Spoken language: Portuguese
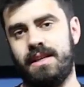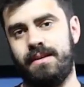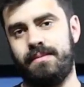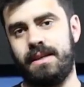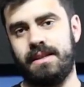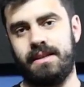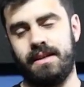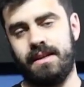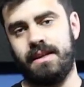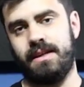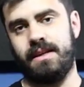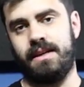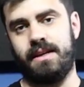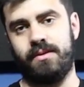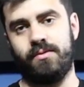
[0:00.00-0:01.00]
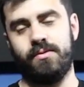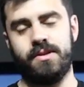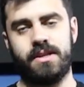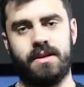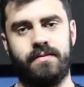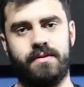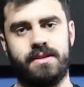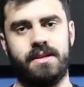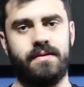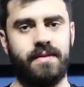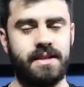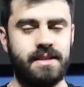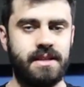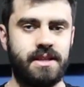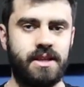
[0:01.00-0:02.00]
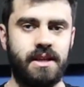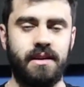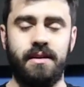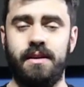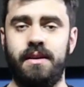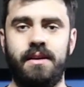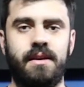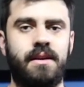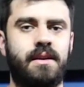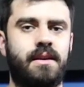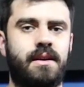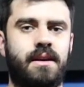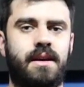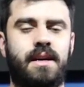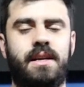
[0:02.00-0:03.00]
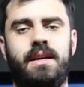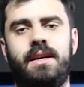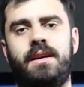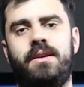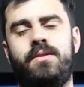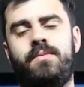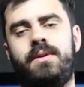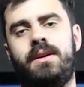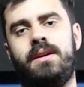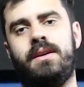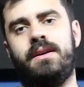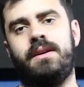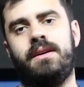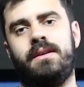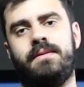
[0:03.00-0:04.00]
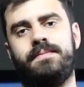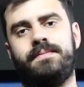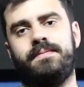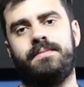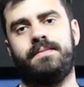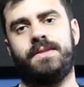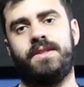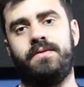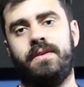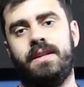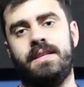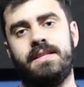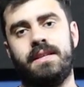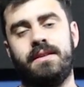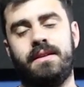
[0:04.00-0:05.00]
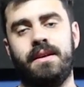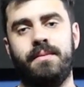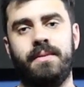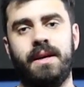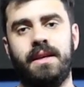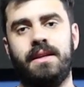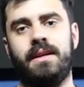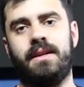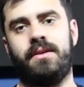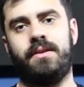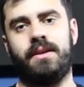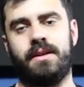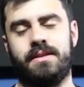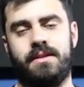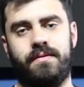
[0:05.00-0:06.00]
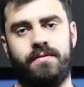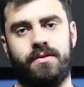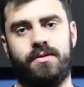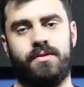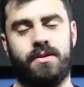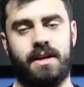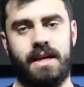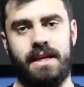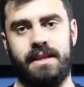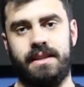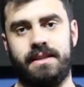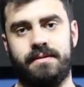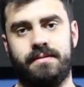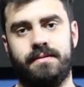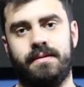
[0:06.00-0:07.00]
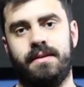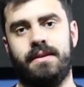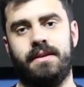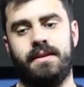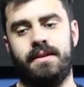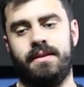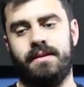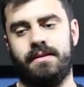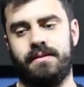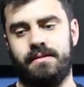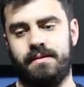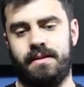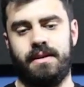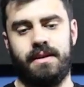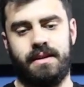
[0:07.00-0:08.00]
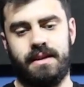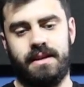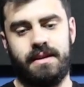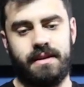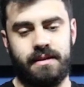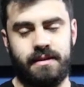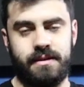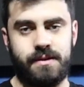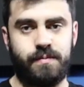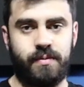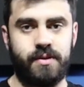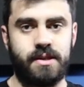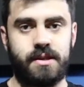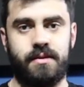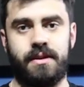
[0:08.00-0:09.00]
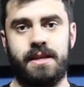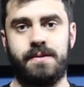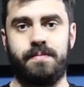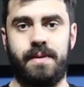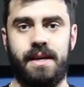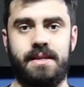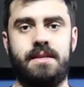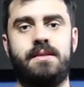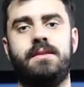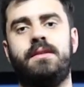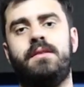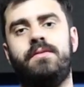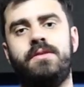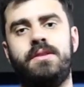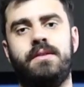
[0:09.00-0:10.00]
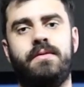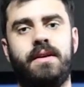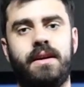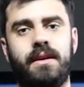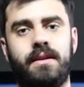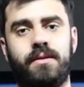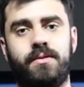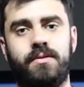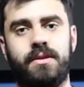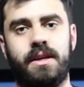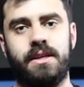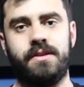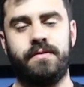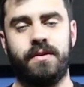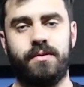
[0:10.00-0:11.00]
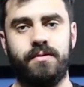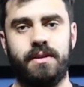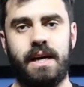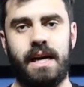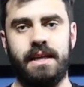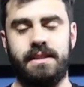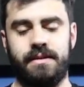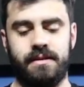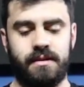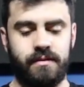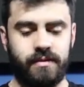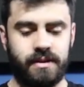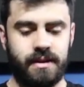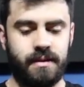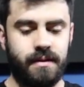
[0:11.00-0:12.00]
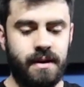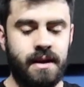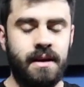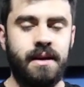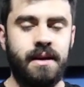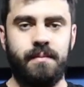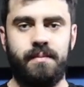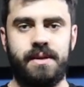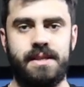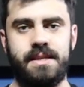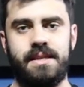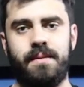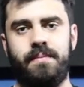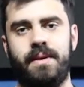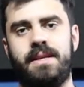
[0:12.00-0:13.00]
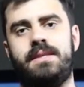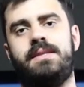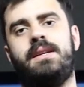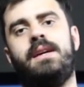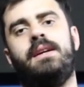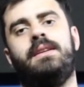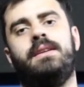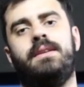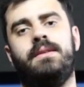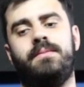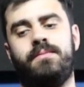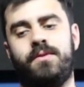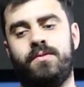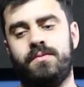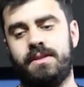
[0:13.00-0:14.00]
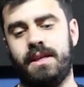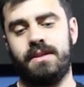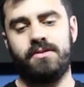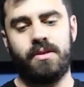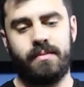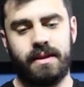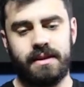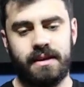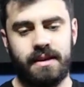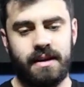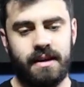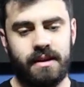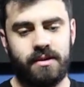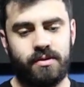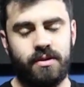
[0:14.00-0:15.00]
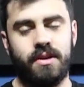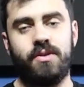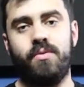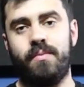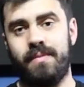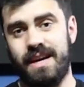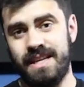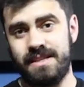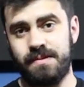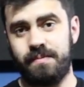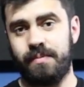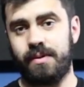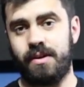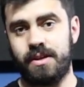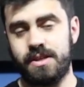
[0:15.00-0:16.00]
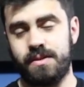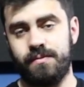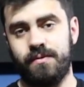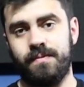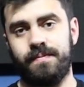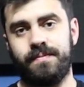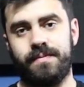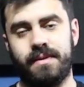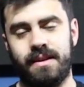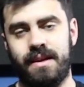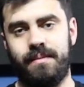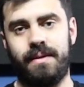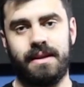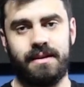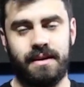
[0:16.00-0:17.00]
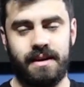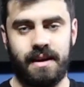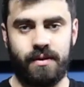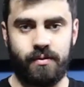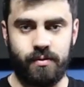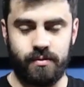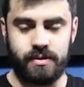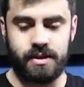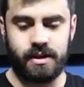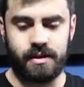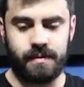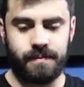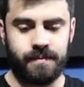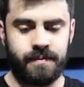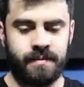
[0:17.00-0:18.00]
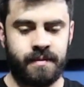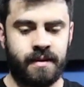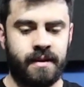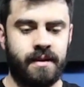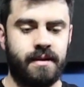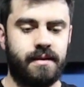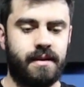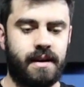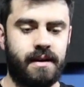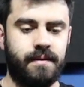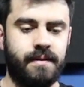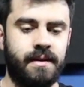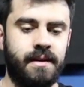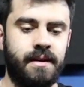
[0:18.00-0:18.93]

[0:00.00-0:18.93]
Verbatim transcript: da bateria acústica, você vai sentir ali uma diferença tremenda na hora que você for tocar, né? É, na disposição das peças. Então você vai encontrar dificuldade. Então você precisa pensar né, em montar sua bateria eletrônica mais próximo da bateria acústica, tá?